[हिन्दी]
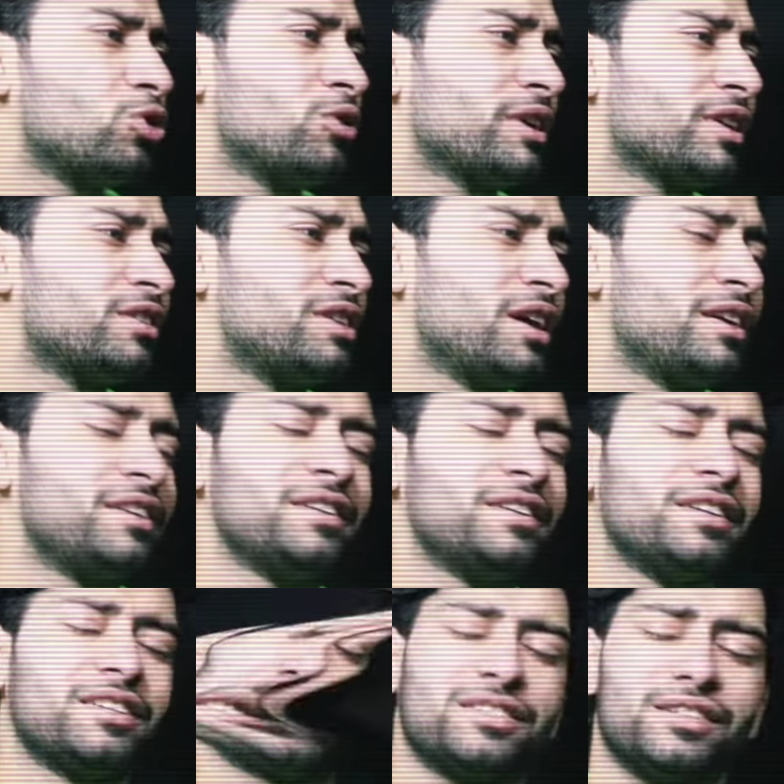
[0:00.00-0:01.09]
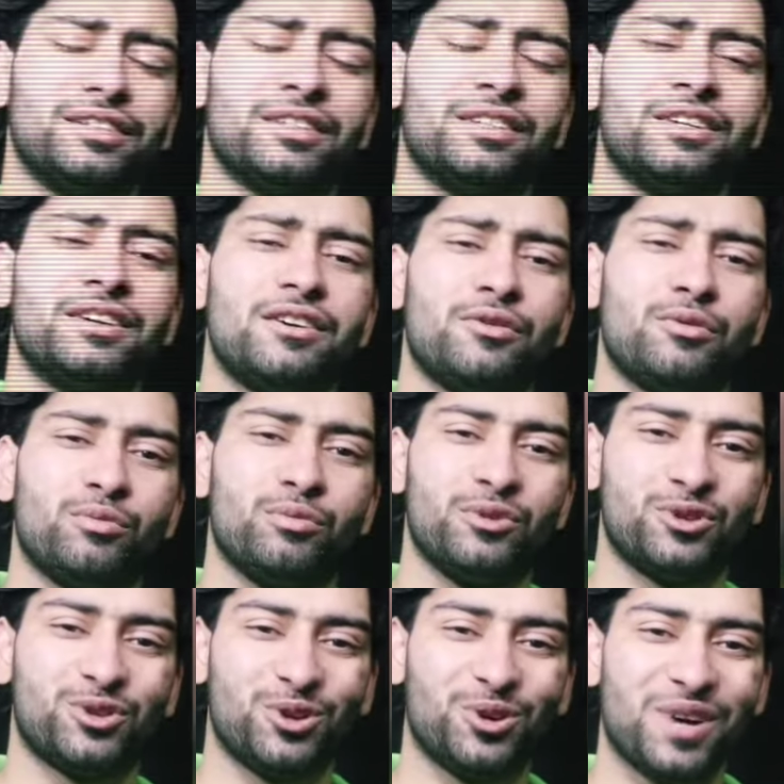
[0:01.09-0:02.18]
के ताने अक्सर
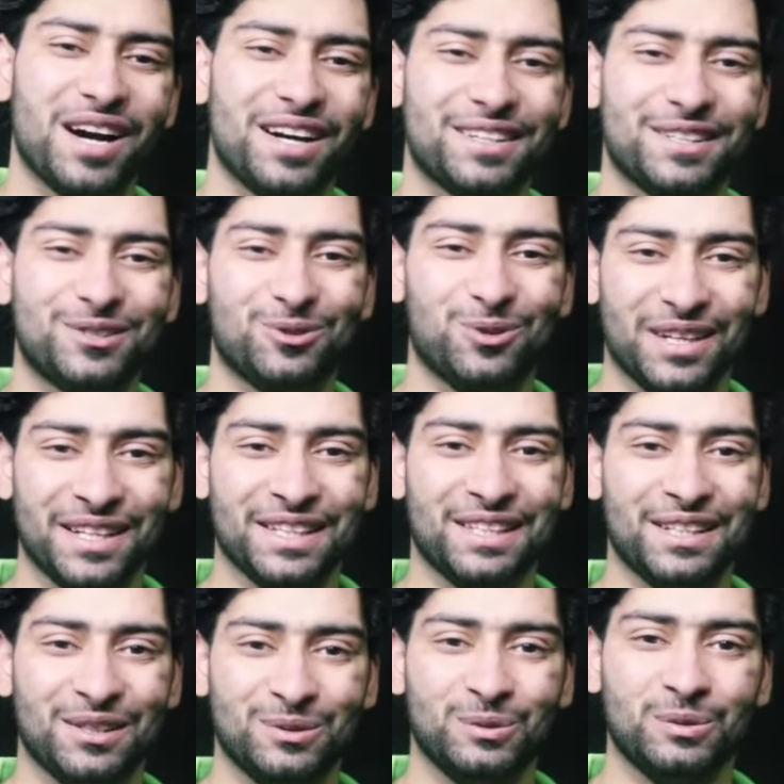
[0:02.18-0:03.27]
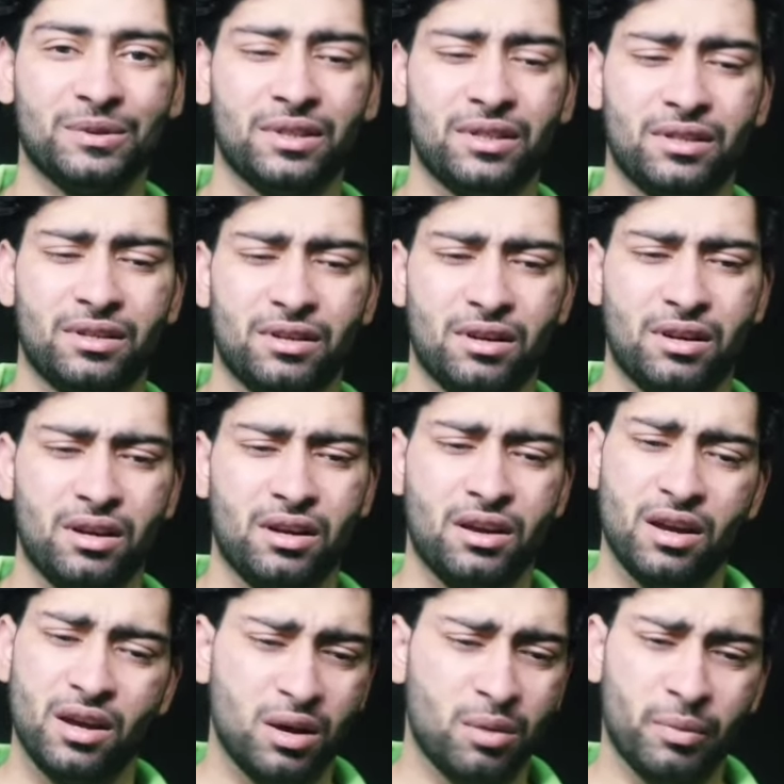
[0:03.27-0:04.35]
मुस्कुरा के सुन लेता हूँ
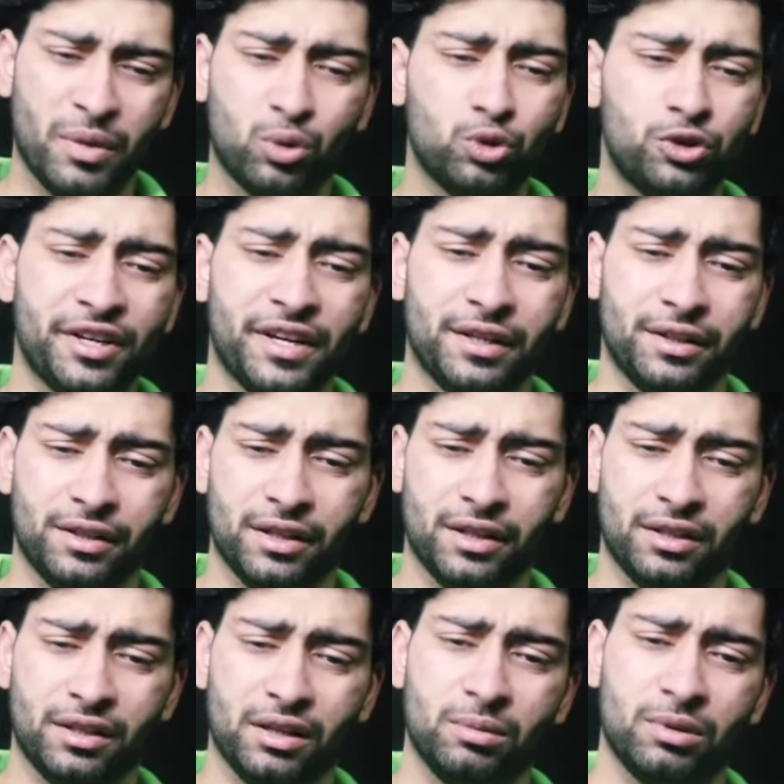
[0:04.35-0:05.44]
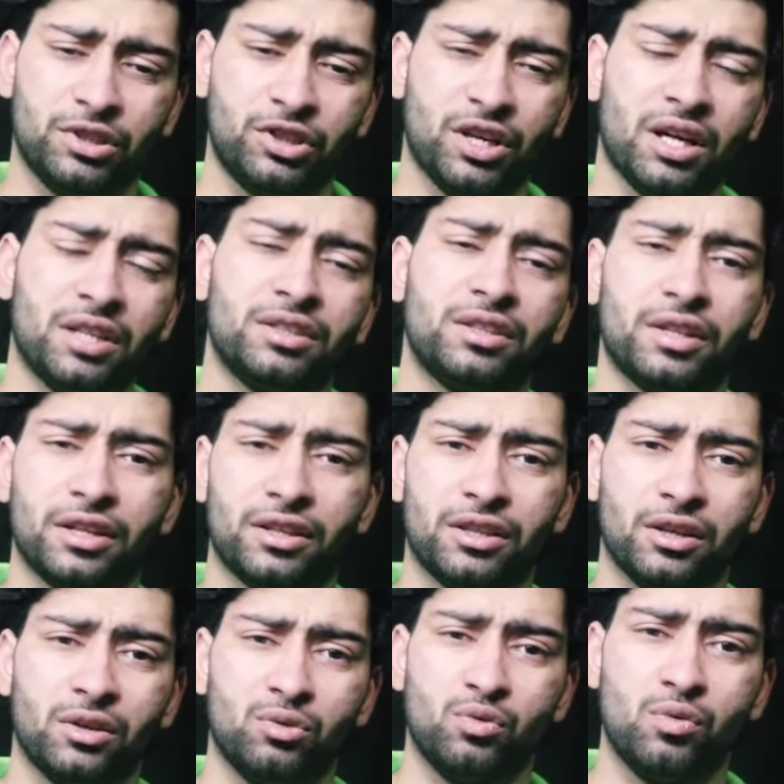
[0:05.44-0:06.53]
मैं कुछ नहीं कहता बस शांत रहता
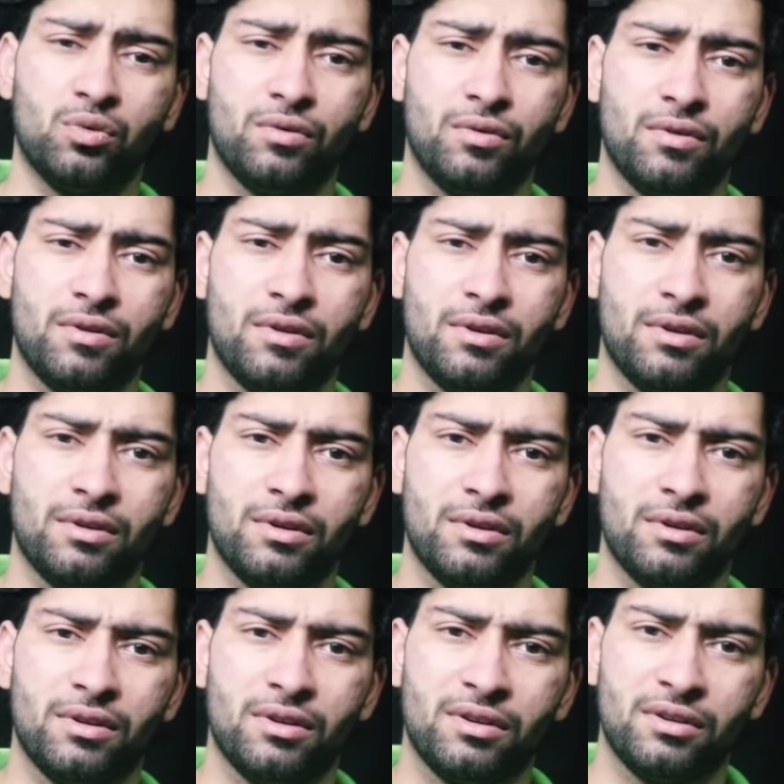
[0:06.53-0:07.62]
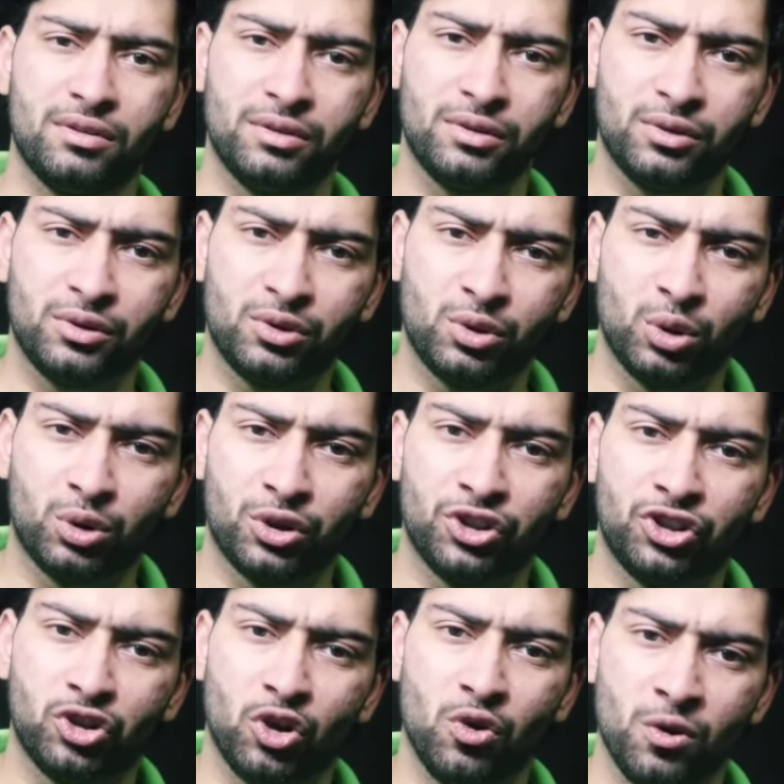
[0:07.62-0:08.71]
हूँ क्योंकि
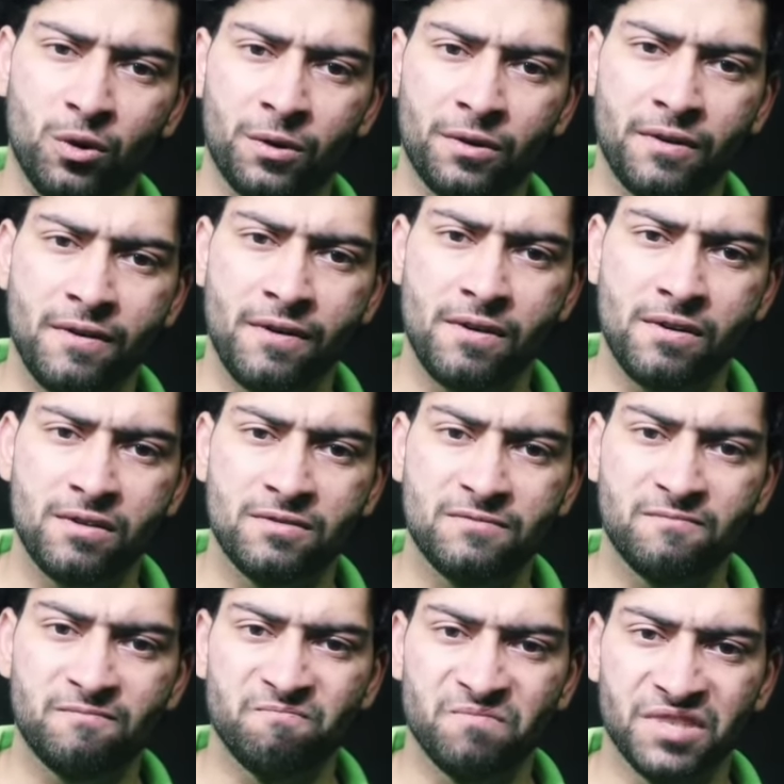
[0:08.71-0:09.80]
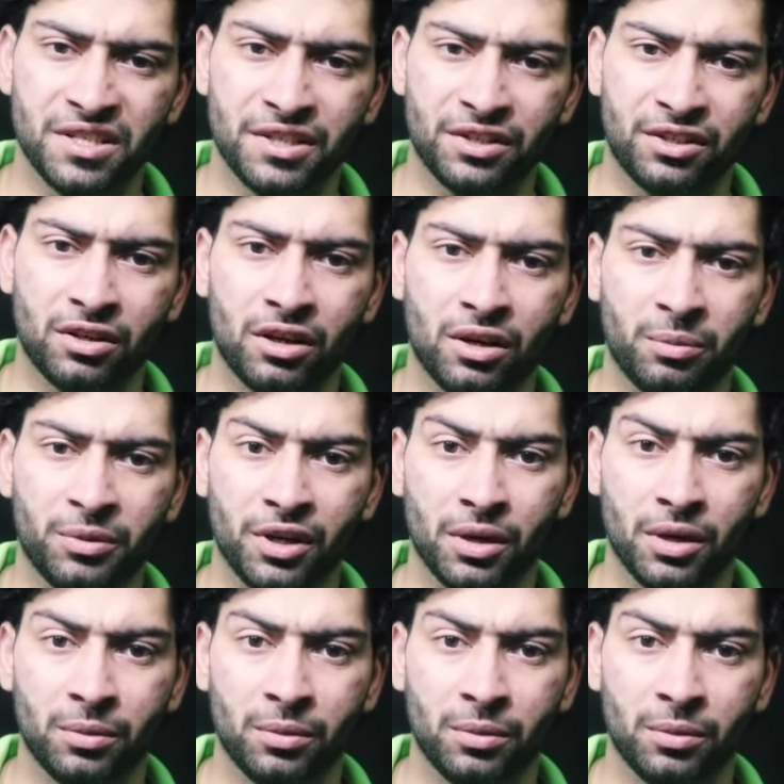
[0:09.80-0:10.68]
शोर मेरी कामयाबी